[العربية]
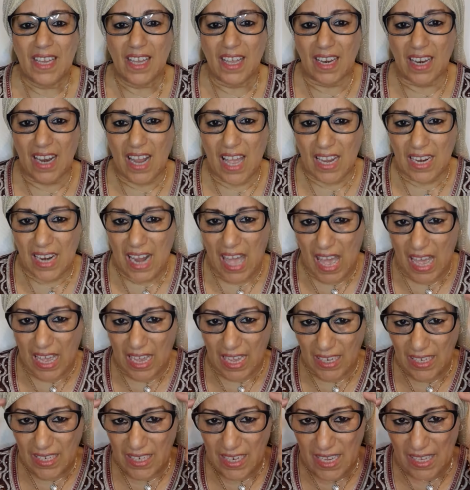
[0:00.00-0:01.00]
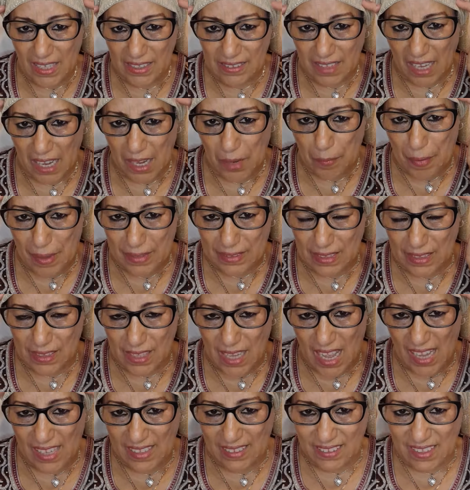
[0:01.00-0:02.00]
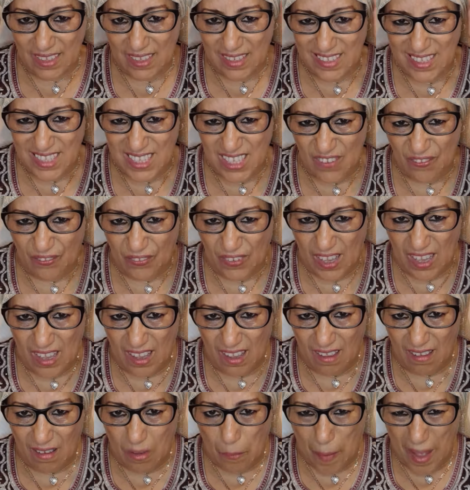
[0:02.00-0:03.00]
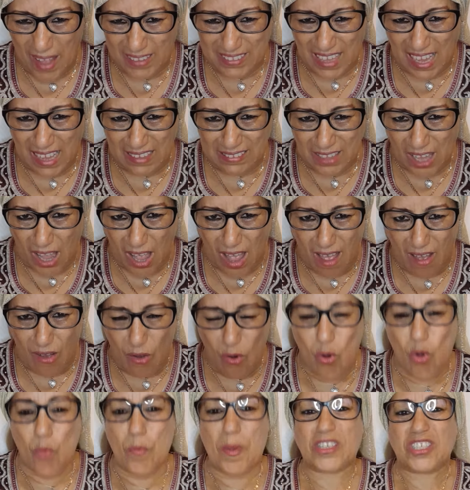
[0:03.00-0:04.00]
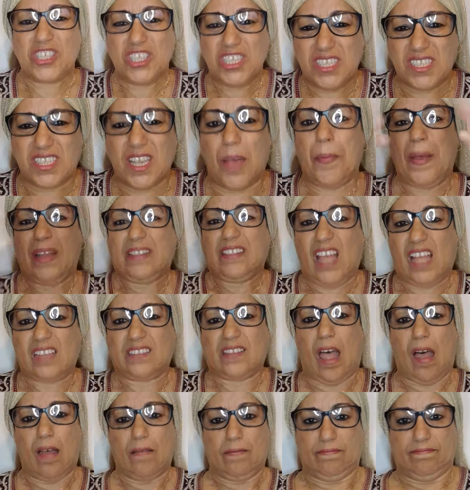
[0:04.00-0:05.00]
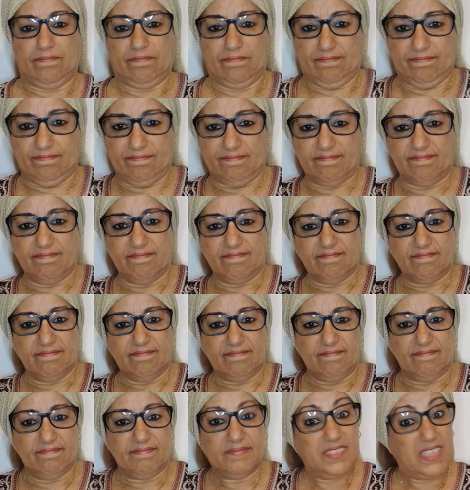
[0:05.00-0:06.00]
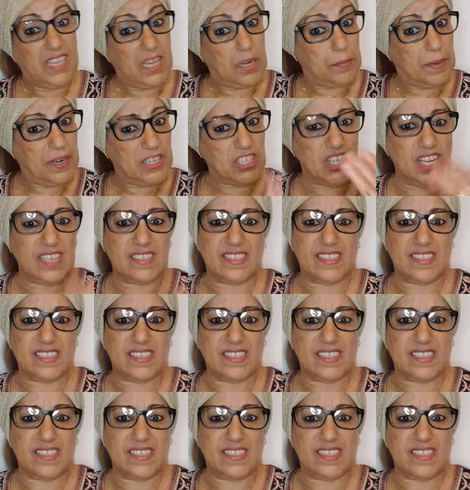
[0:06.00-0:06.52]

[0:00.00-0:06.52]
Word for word: العقل اللي عند عباد الله عندك انت فيه بطاطا وماشي حتى بطاطا كنبغيش